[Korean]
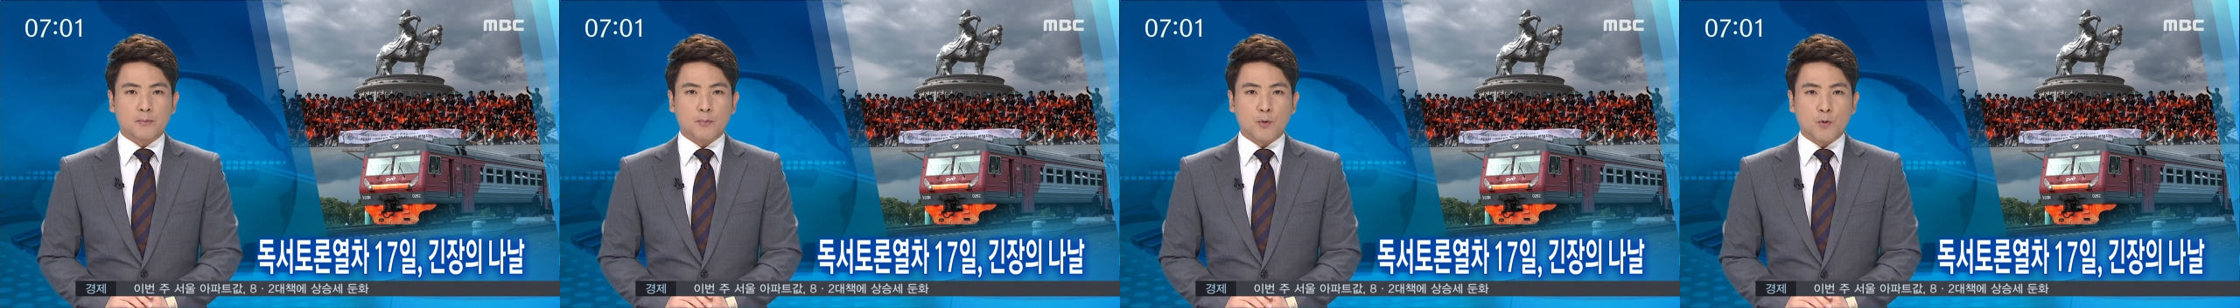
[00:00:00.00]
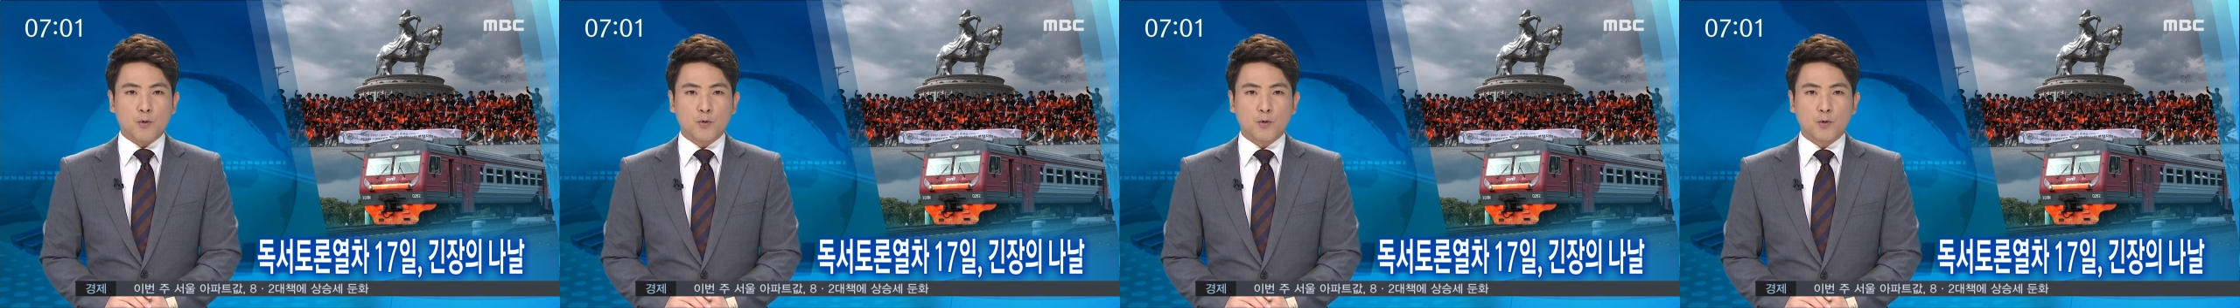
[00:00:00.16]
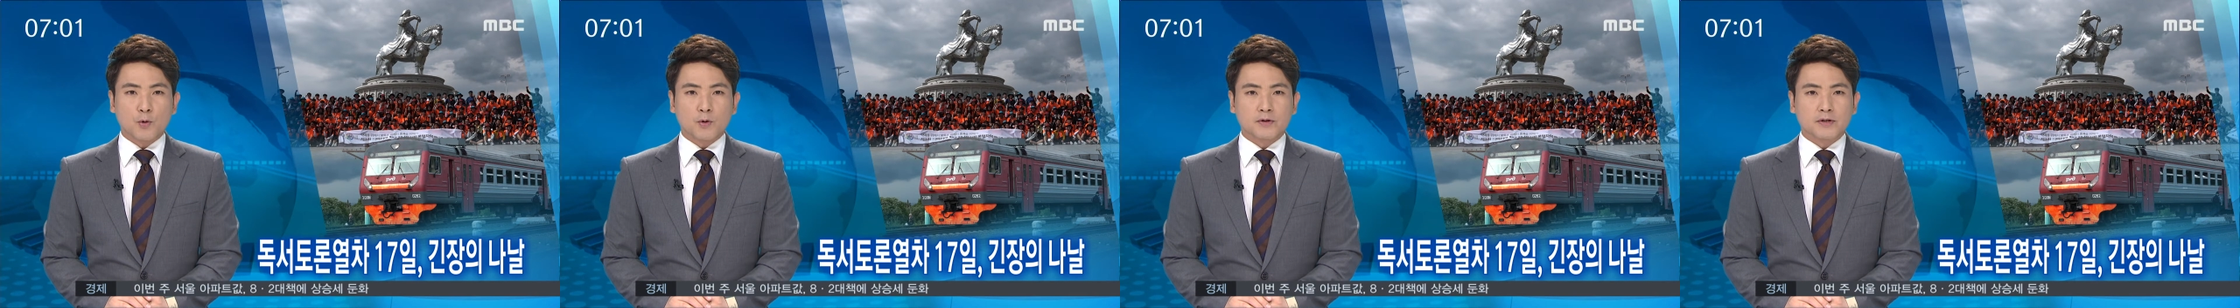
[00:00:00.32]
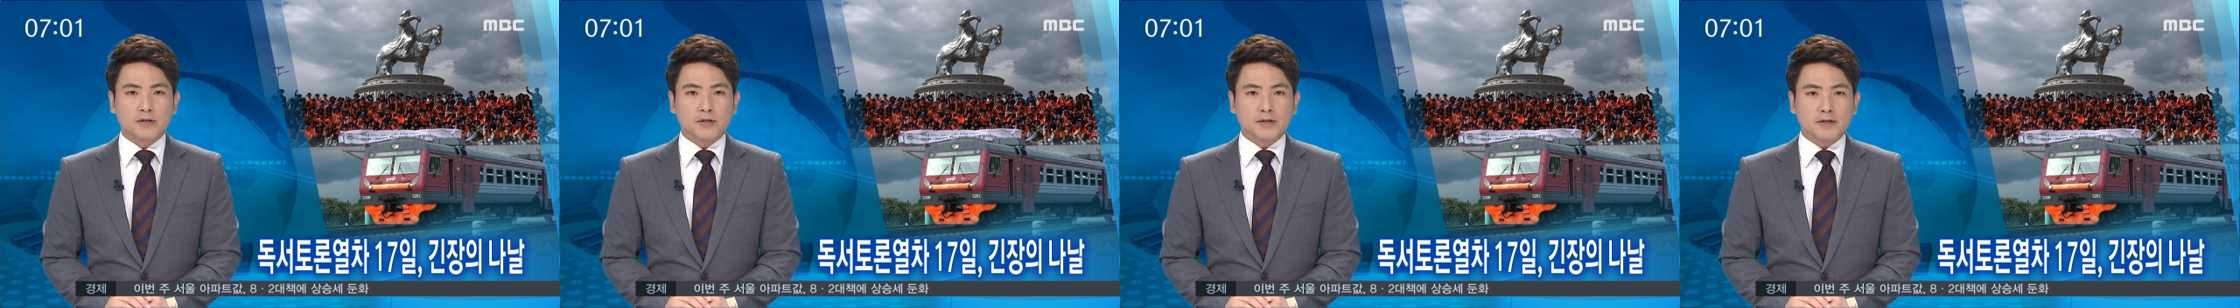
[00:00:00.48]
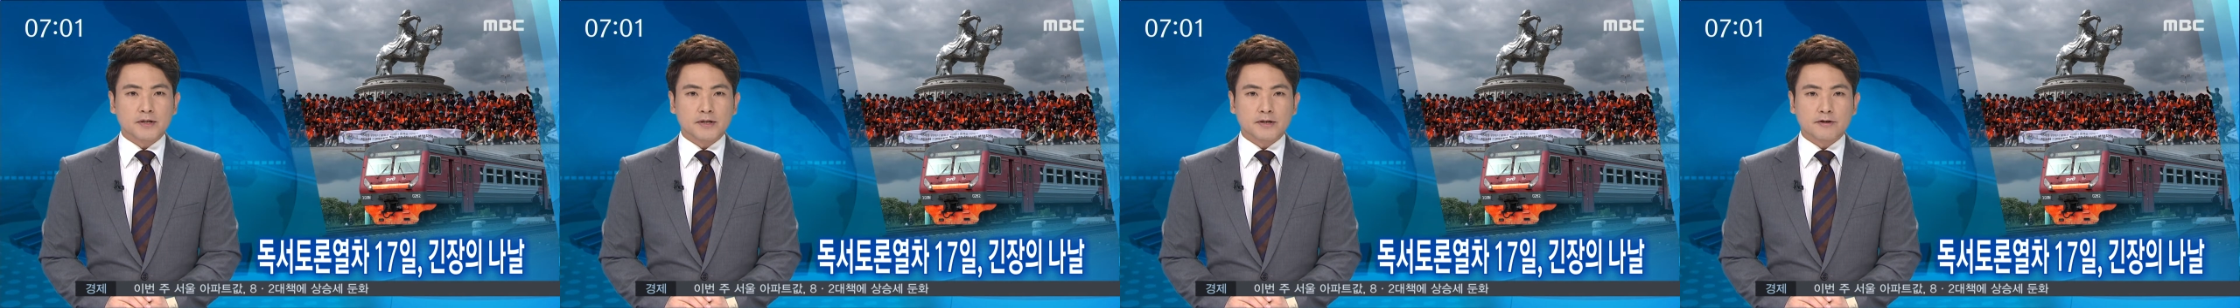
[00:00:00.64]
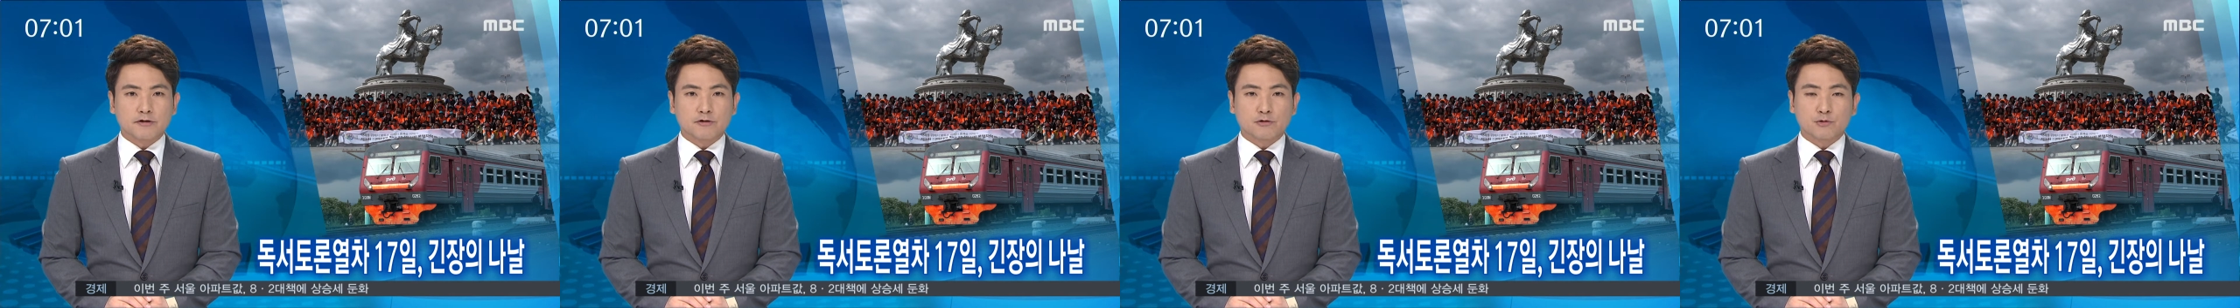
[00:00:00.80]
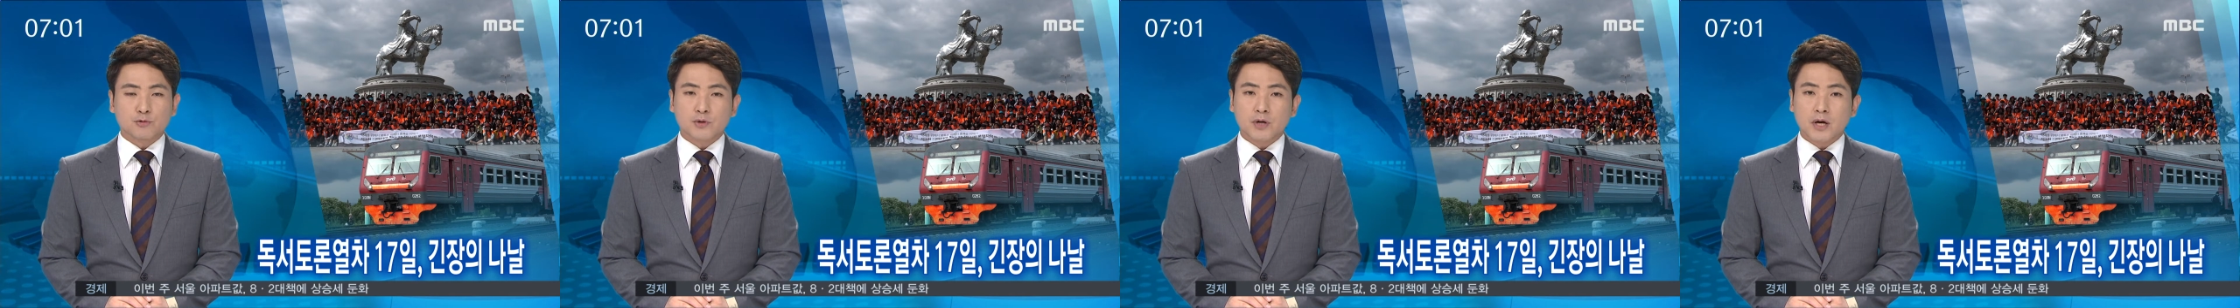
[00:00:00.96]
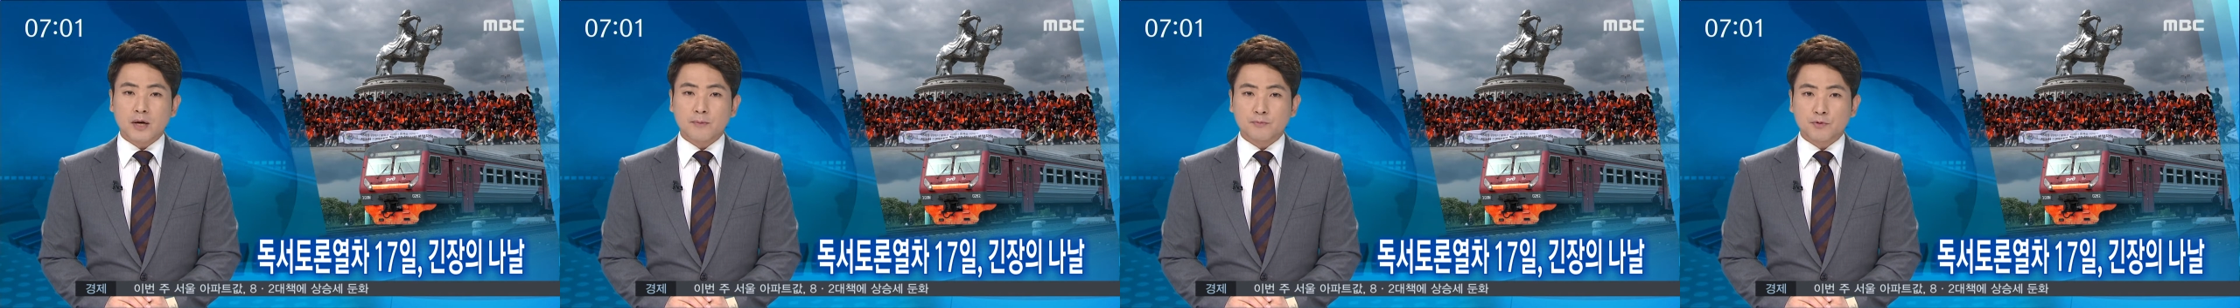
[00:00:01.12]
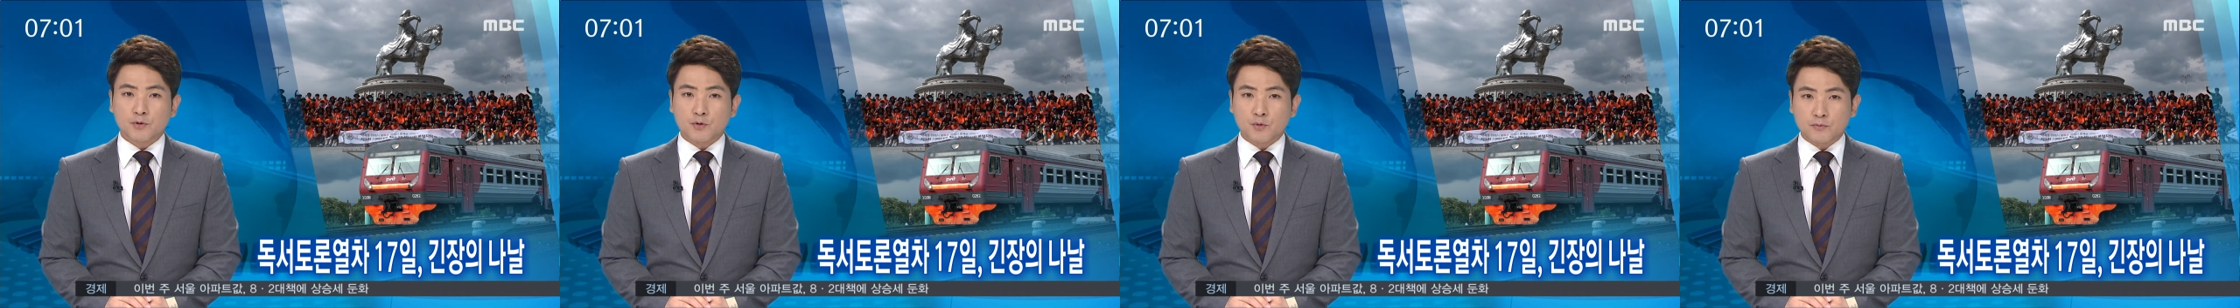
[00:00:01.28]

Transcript: 몽골 등 숨가쁜